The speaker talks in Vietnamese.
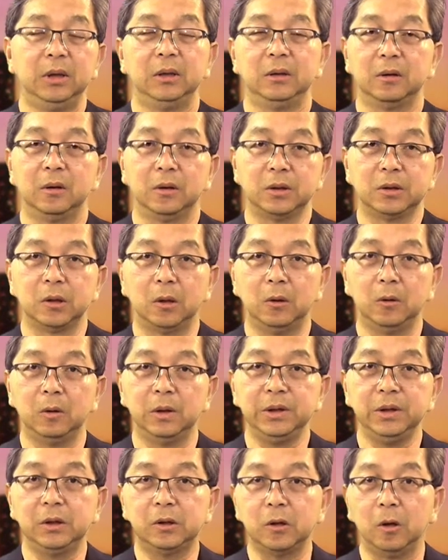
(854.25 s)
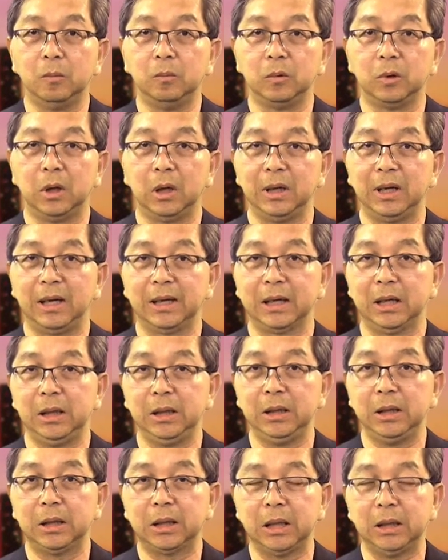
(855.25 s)
rồi số dưới cùng gọi là
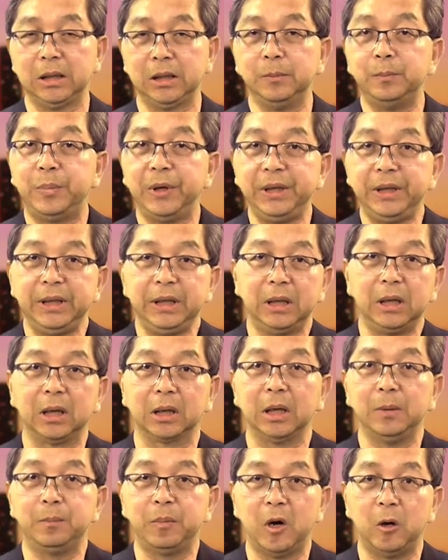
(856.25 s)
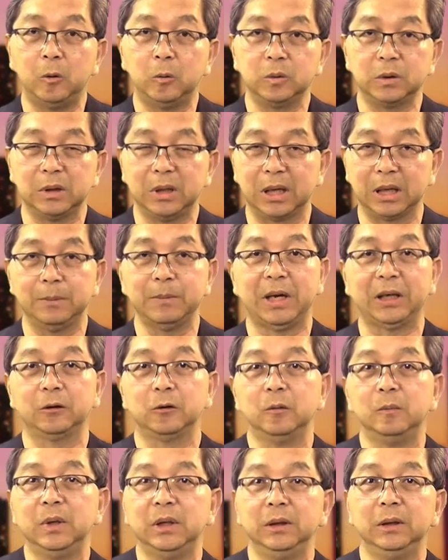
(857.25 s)
cái cái chữ pi là cái pulse là cái mạch
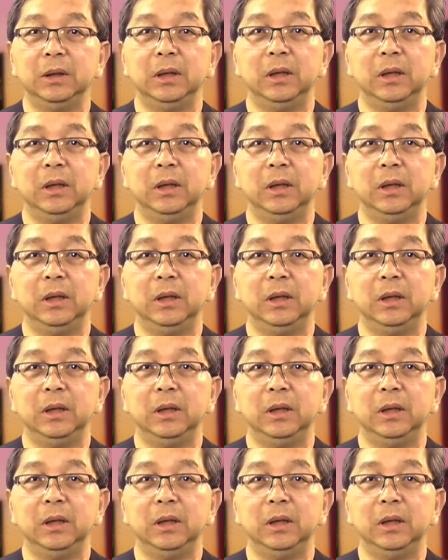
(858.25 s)
của mình